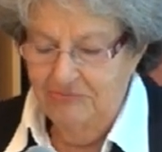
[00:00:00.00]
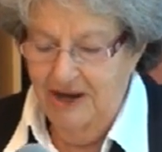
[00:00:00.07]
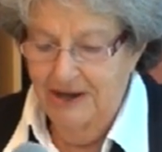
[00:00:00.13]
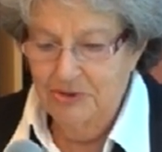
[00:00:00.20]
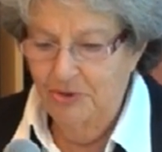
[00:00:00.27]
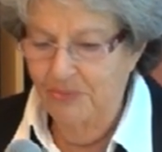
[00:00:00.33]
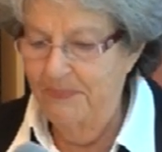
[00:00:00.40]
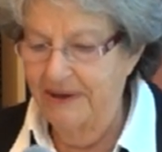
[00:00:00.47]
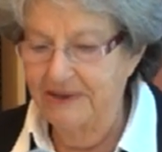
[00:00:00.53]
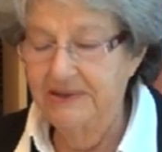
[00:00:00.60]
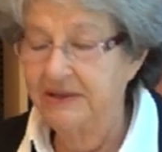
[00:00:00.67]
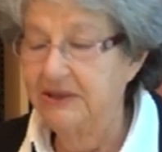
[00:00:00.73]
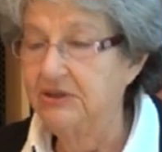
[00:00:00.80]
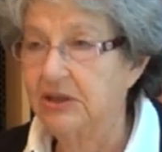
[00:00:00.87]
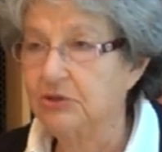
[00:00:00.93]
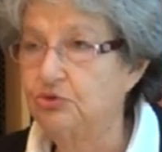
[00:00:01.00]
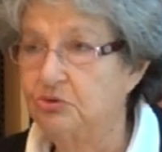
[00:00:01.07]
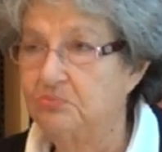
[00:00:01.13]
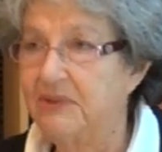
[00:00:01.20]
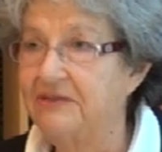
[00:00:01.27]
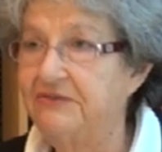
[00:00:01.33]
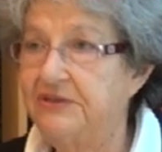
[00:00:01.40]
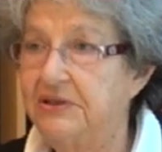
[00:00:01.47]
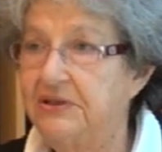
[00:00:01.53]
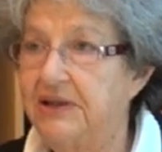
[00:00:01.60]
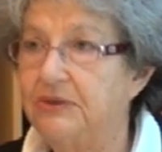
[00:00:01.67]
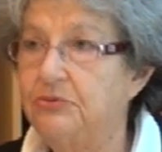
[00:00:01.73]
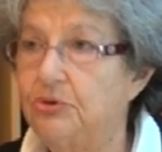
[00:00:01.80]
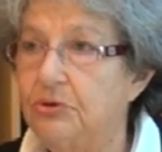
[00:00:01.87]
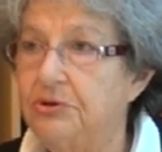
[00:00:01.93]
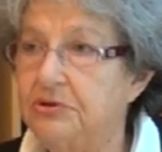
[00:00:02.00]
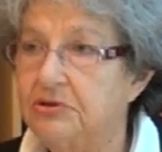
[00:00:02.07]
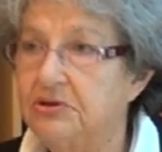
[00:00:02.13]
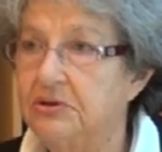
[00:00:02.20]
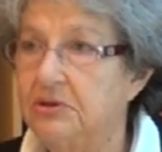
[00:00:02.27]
accompagnée dans toute ma vie d'adulte.